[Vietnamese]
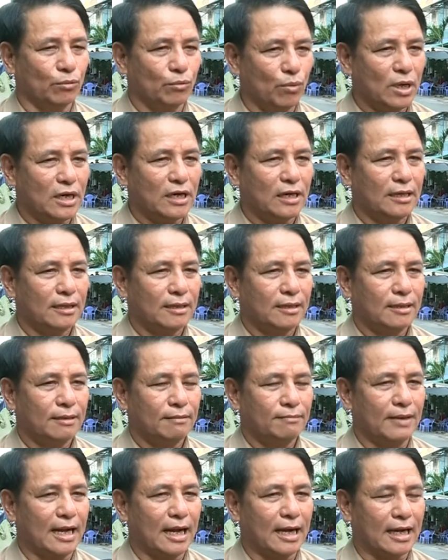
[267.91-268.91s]
quốc
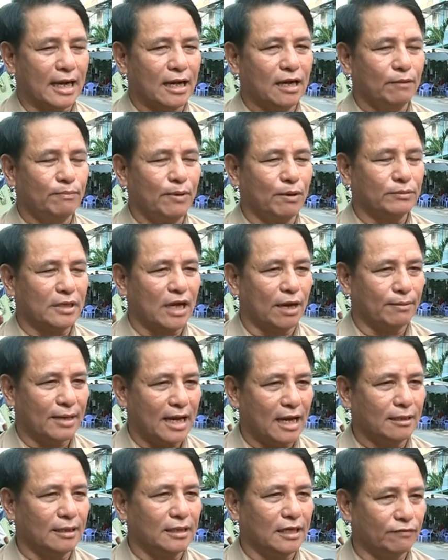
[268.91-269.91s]
và các cái phong trào
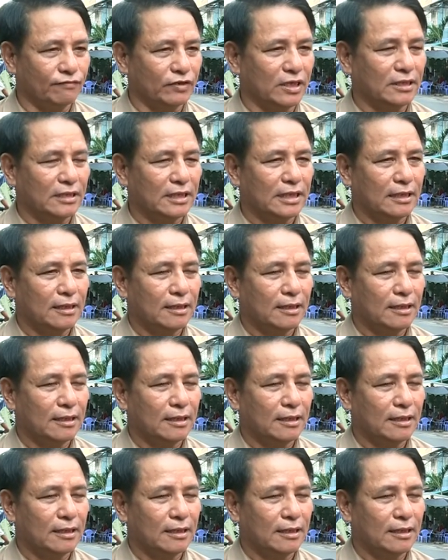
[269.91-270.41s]
khác ở địa phương